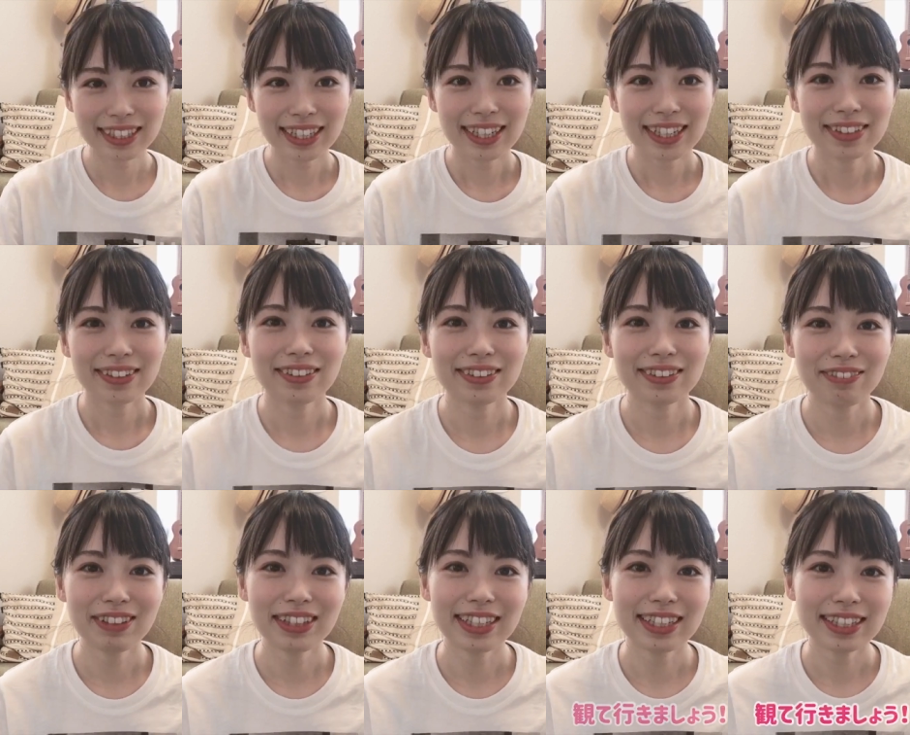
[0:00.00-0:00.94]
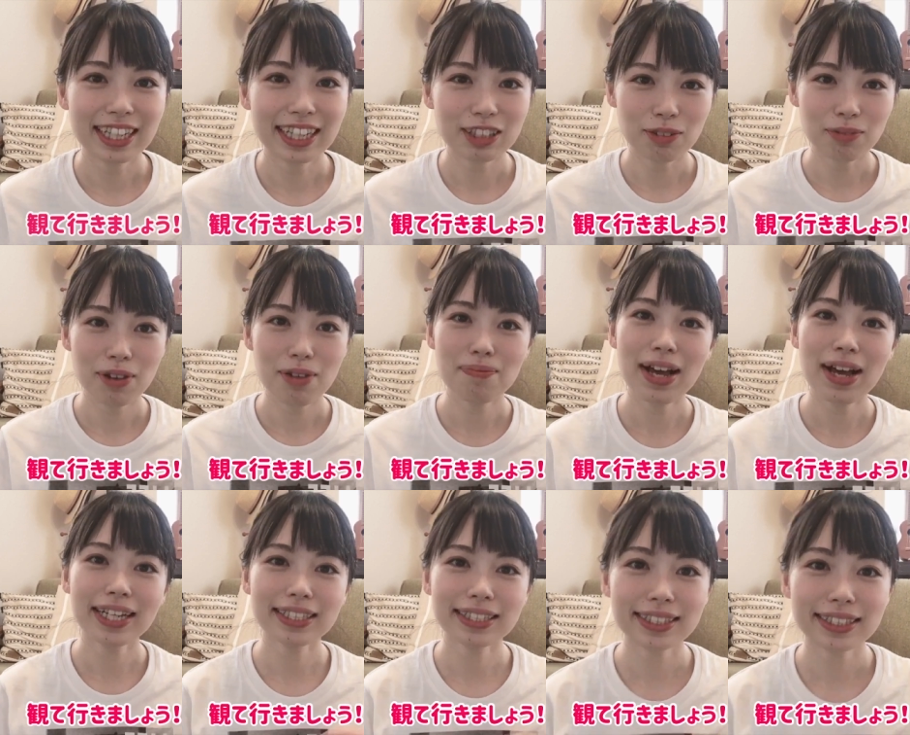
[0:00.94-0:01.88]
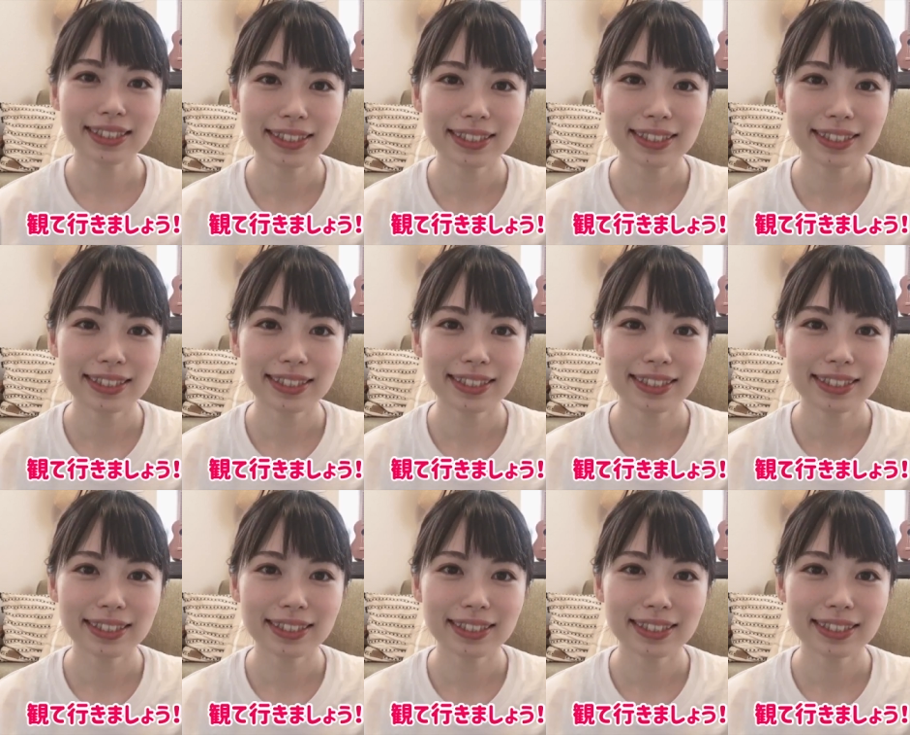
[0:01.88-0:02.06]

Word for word: ということで見ていきたいと思います